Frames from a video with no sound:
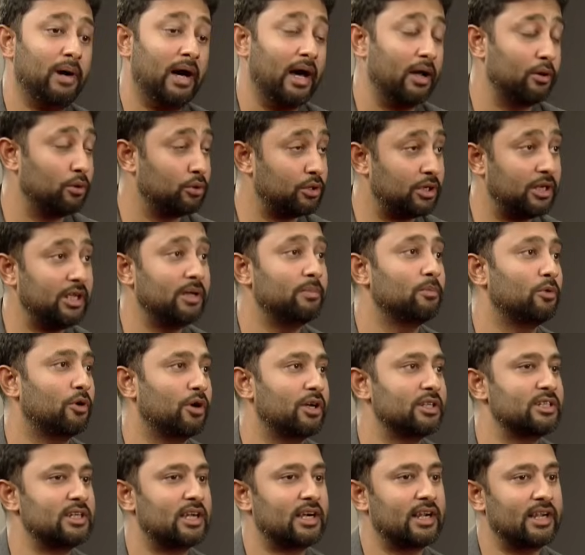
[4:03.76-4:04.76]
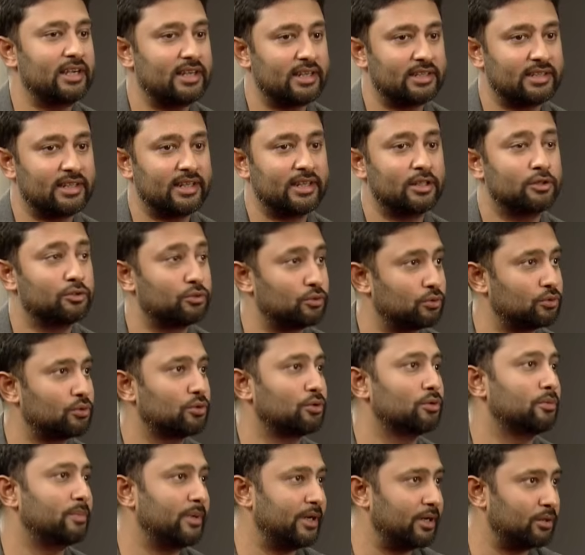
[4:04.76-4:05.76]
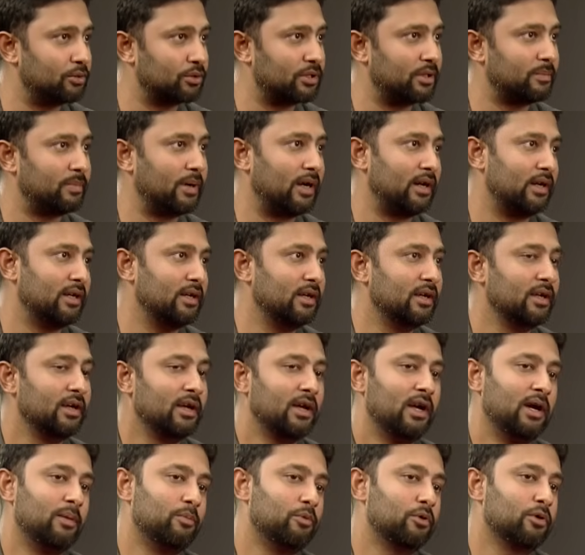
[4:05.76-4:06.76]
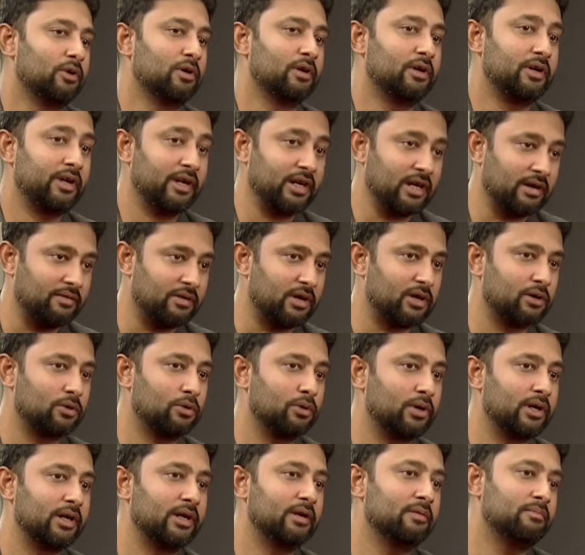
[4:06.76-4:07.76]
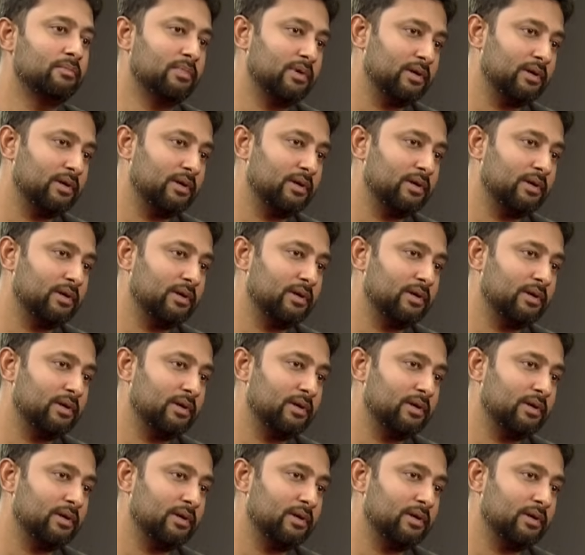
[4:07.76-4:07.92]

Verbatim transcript: ভালো টিম হয় যারা এটা থেকে দ্রুত বের হতে পারে এবং রিকভার করে